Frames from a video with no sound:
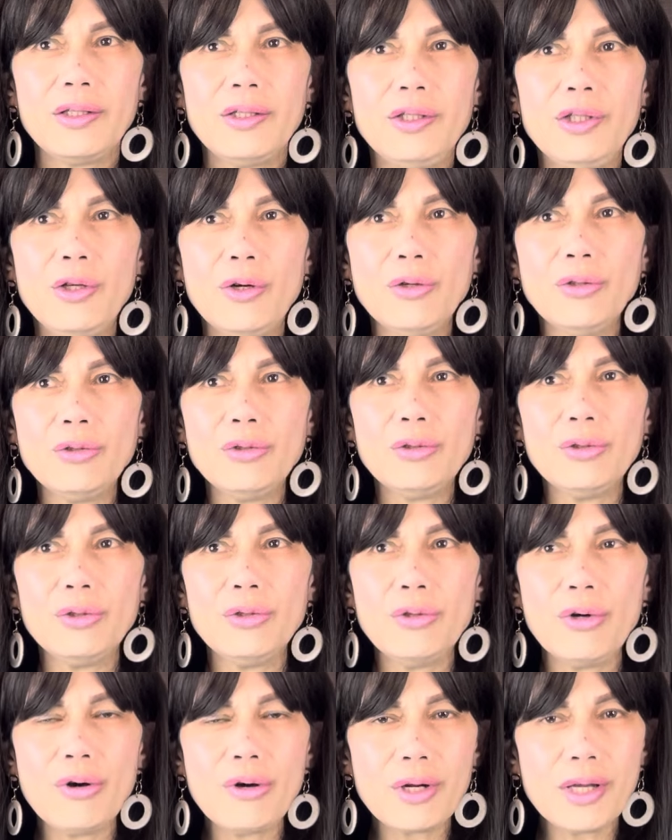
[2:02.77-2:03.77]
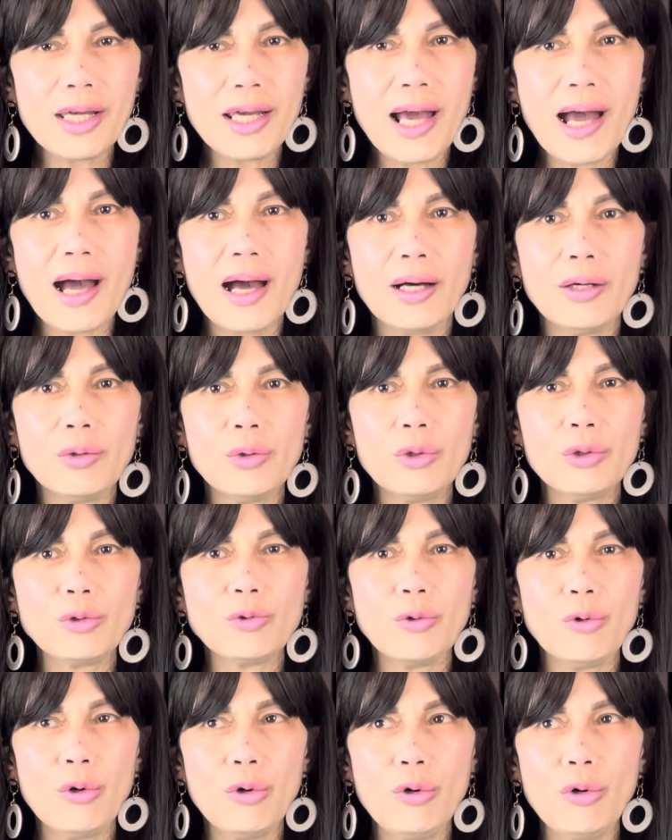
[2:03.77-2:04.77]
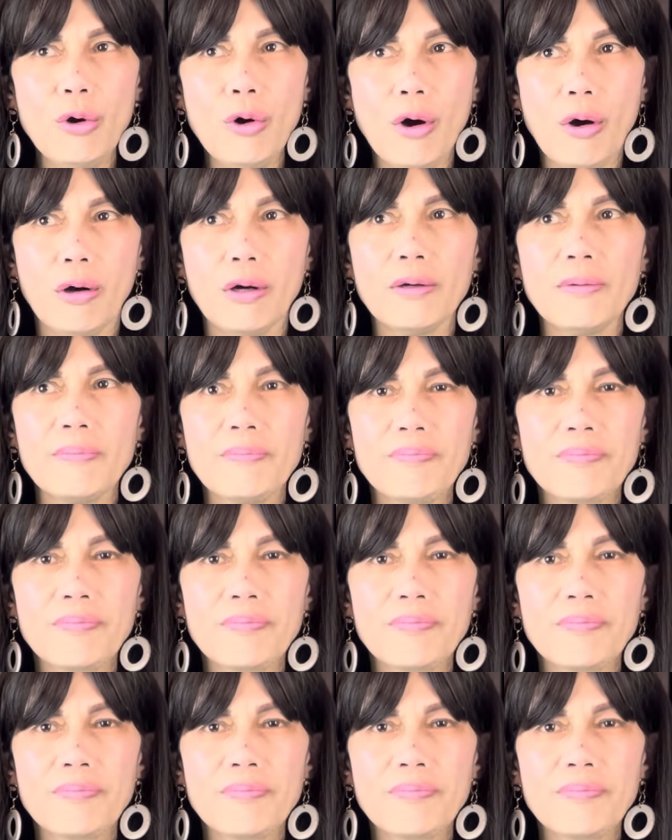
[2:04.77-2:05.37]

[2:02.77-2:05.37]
yung gonorrhea o tulo.